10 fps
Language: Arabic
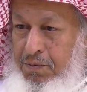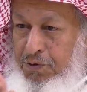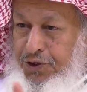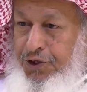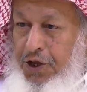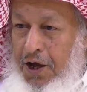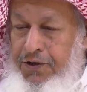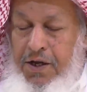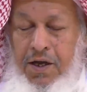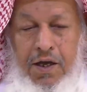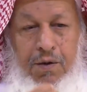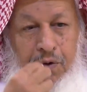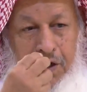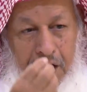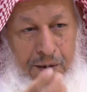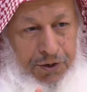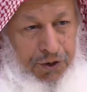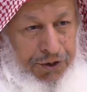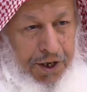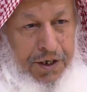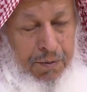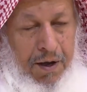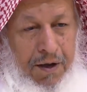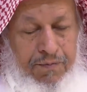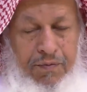باستطاعتك بالكلمة الطيبة